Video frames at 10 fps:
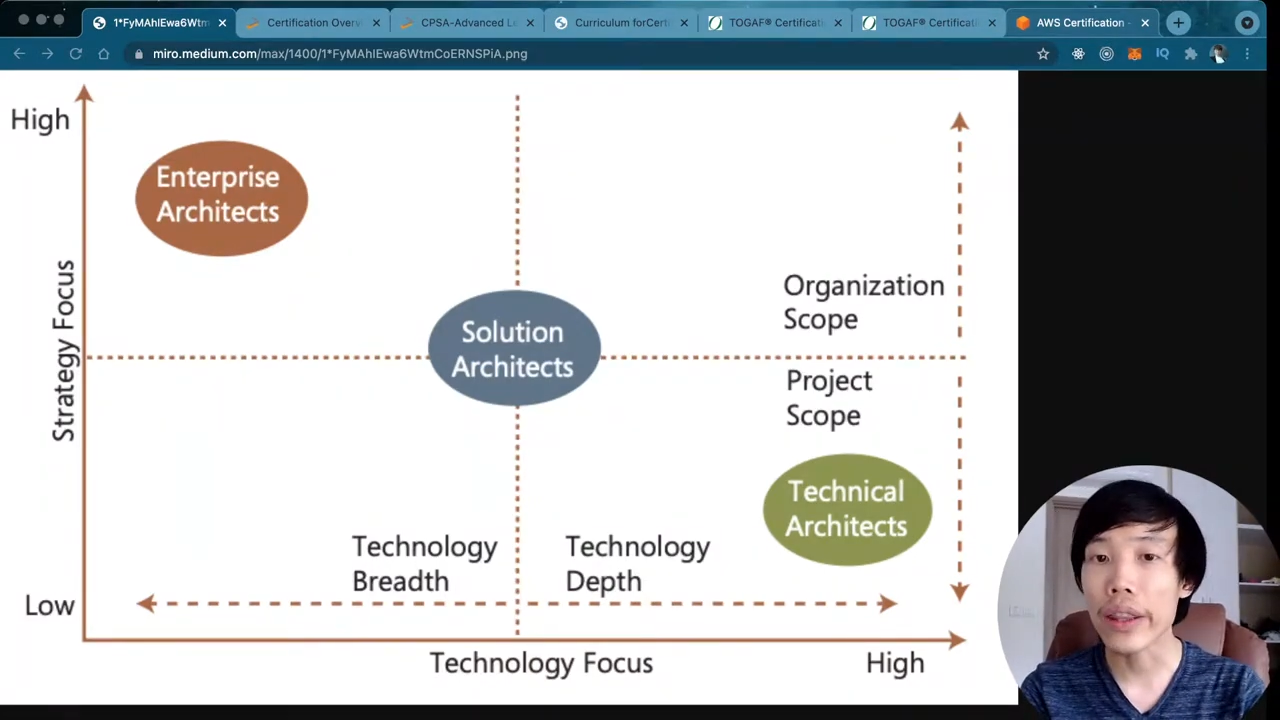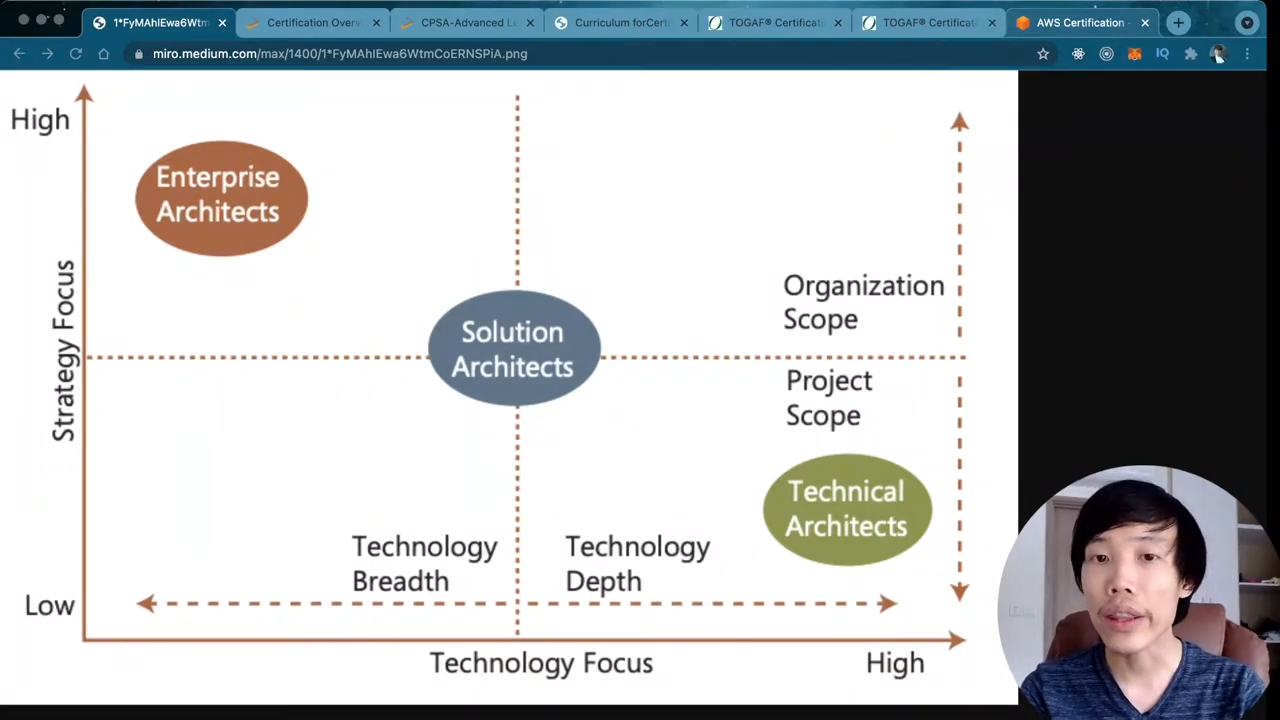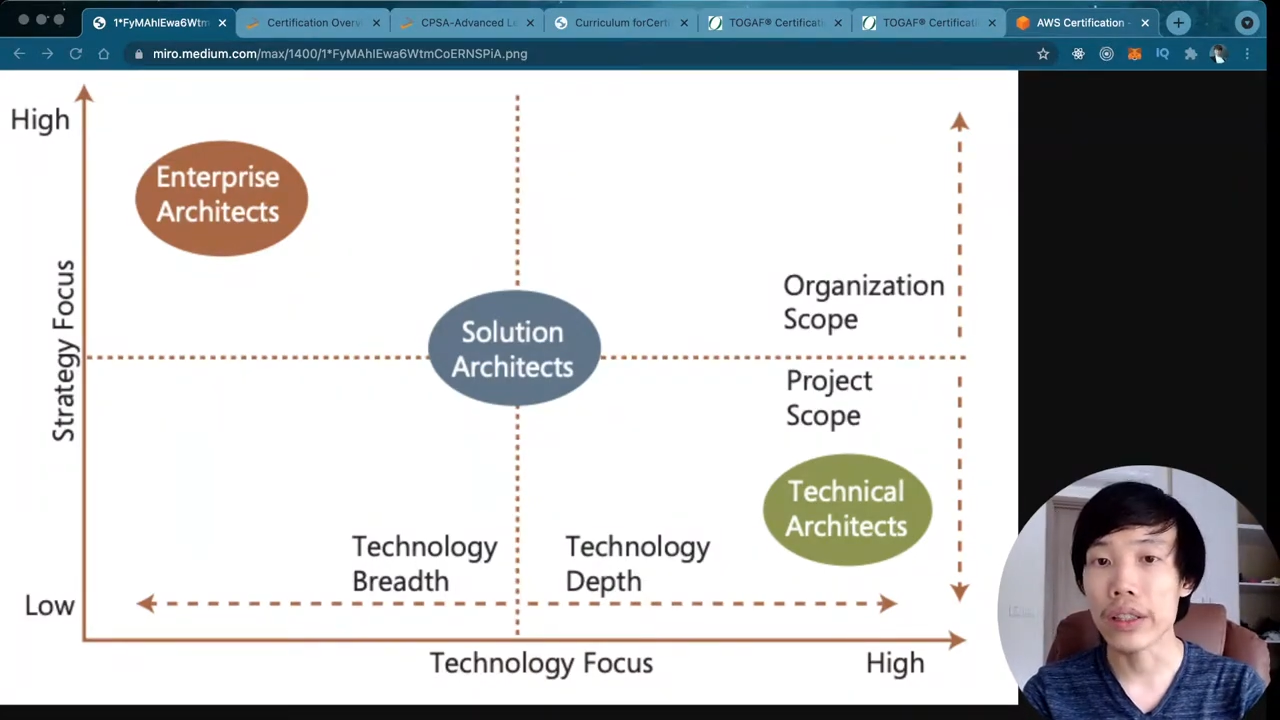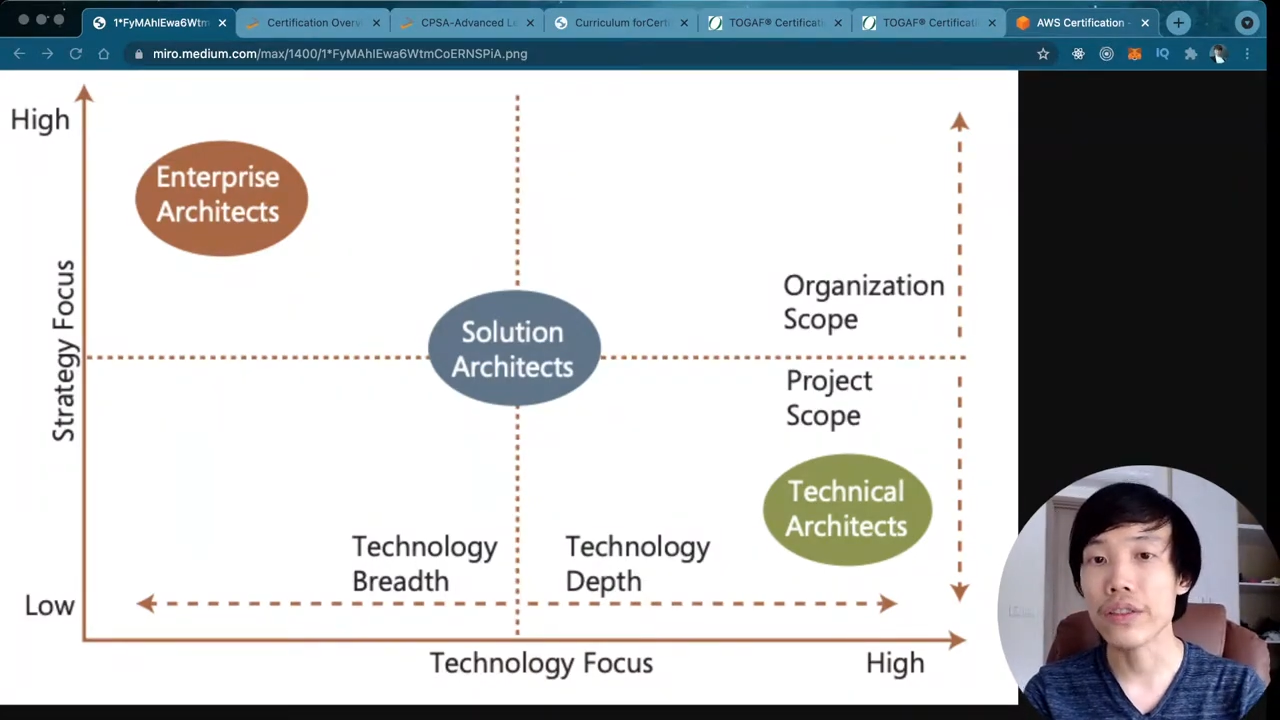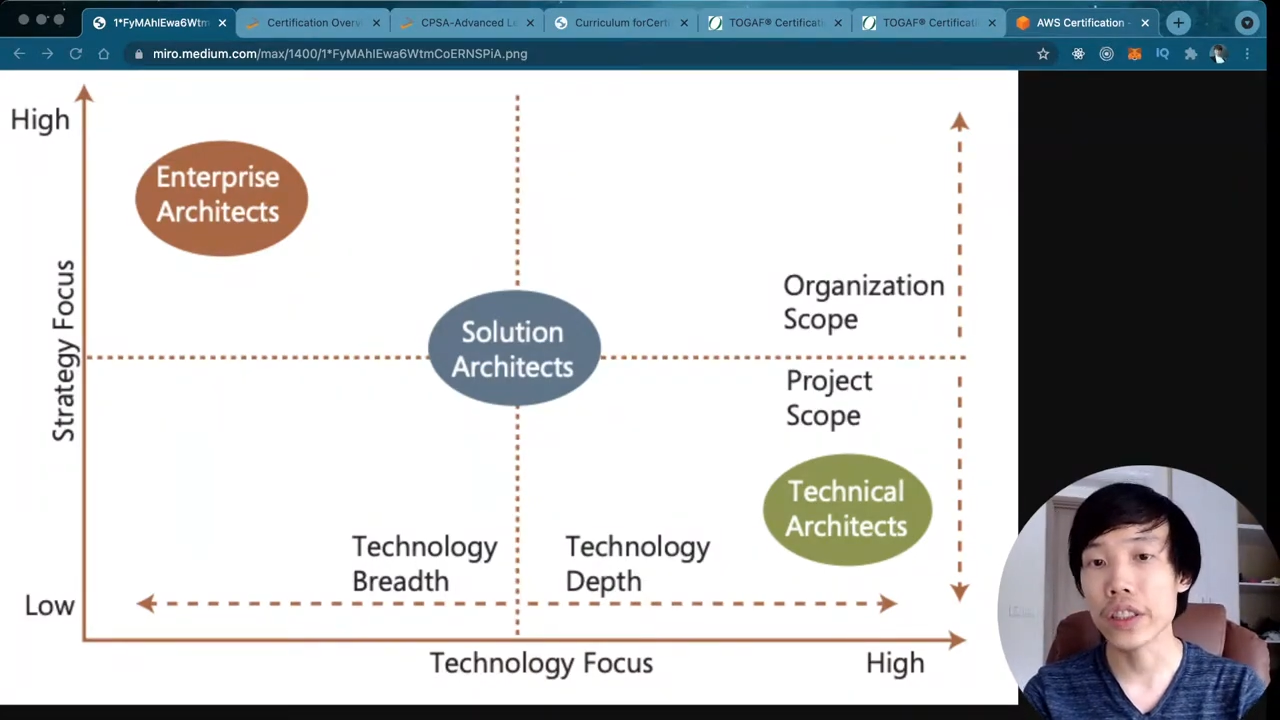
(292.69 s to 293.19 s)
từ
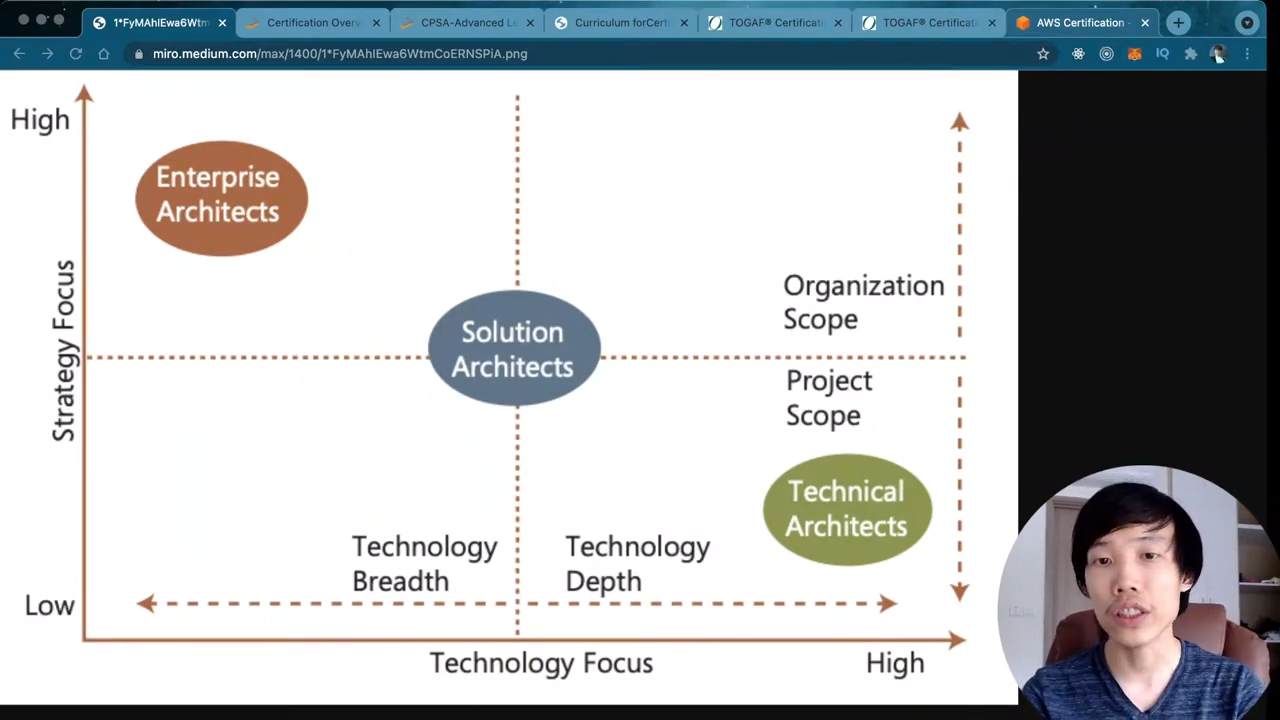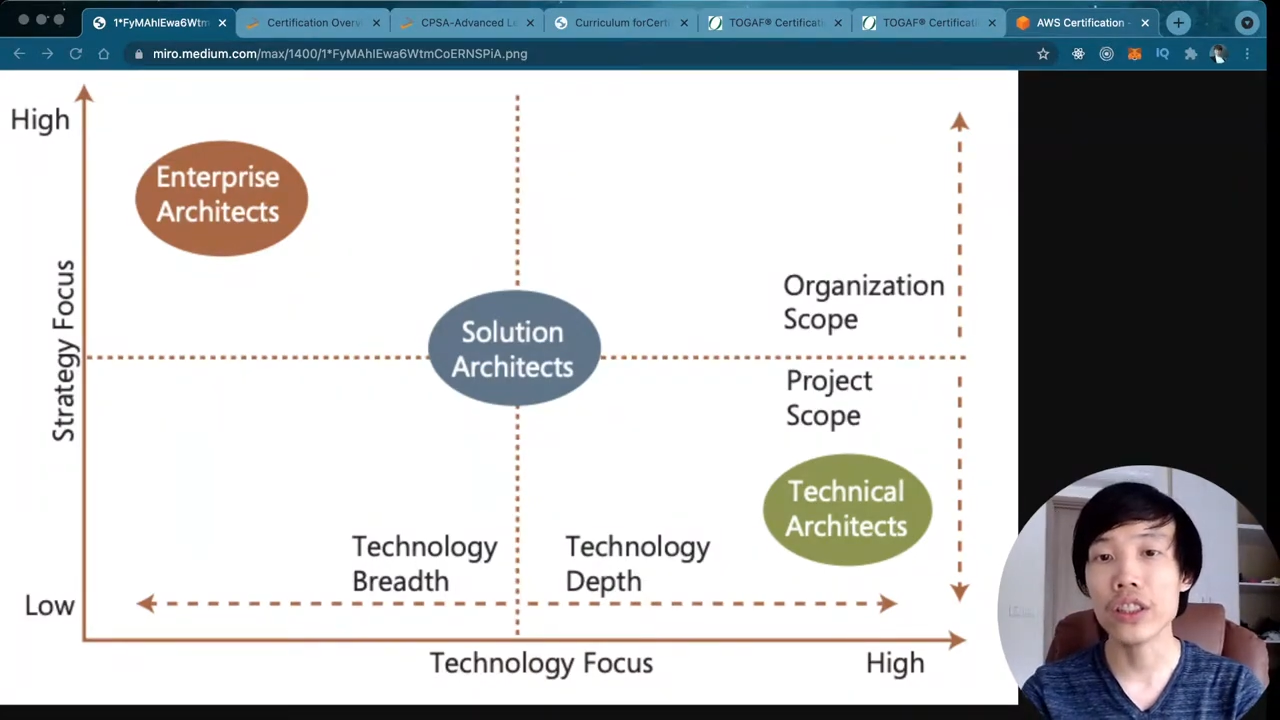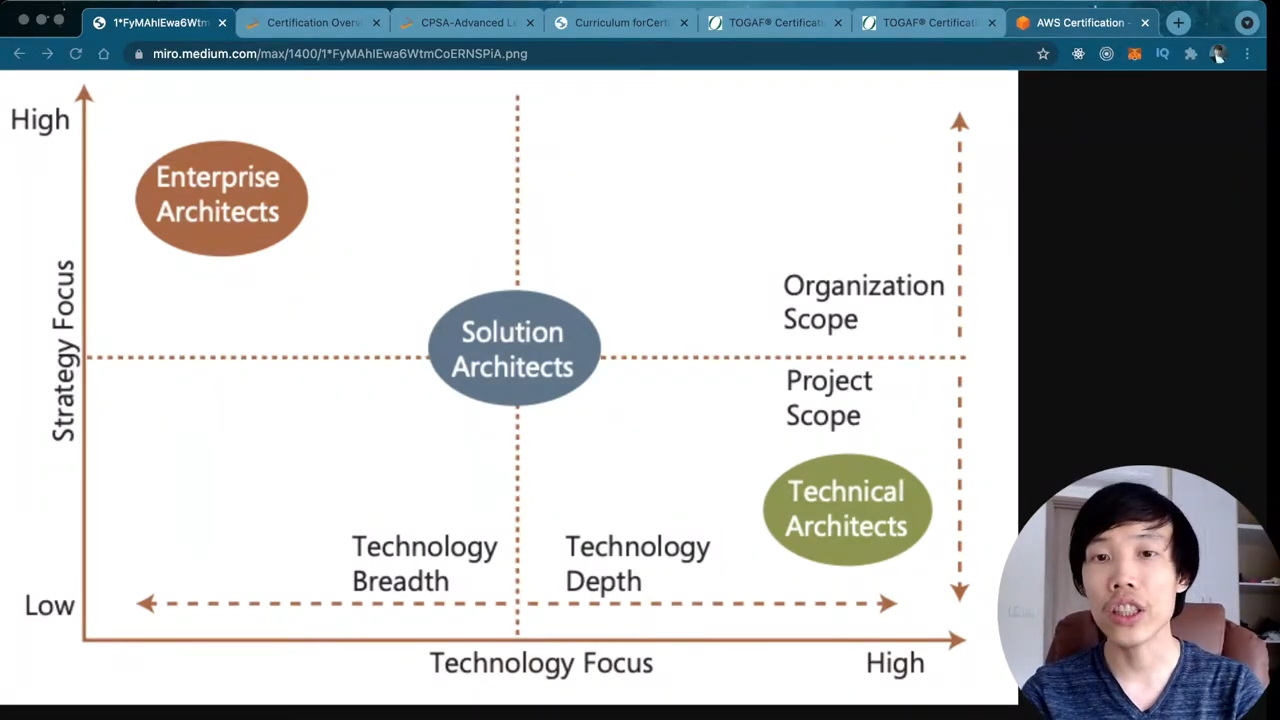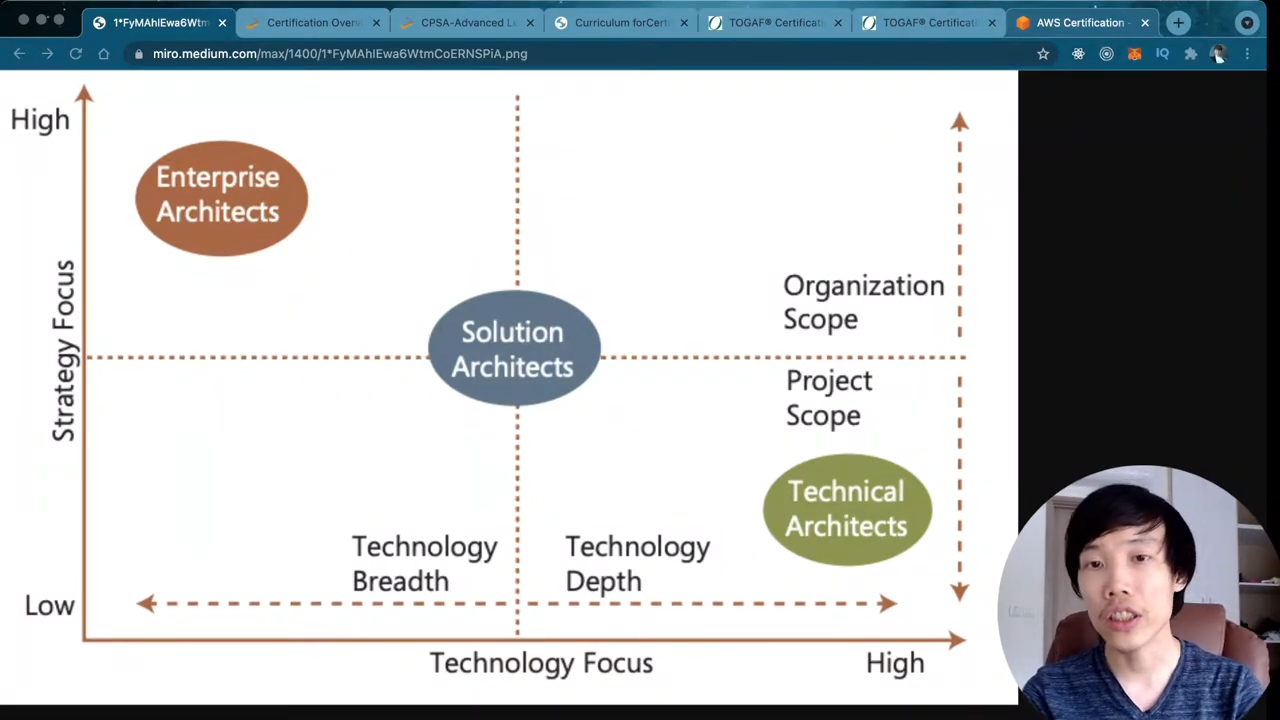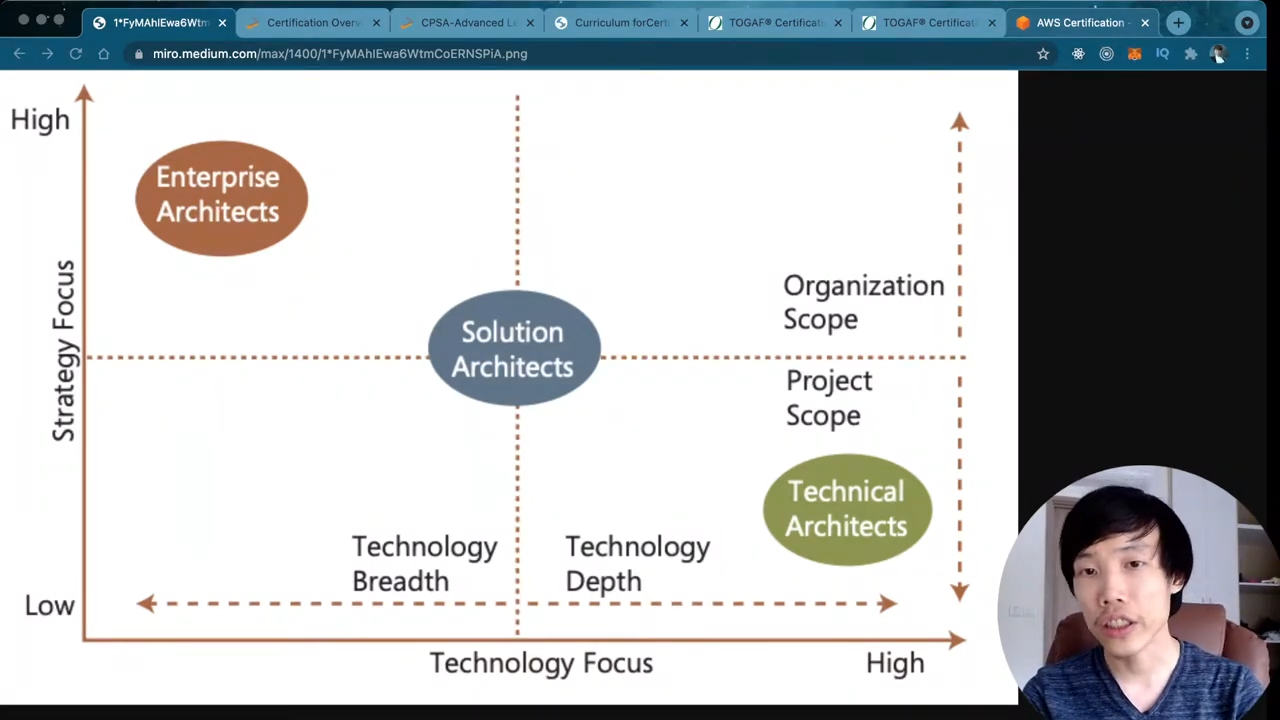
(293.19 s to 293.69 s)
infrastructure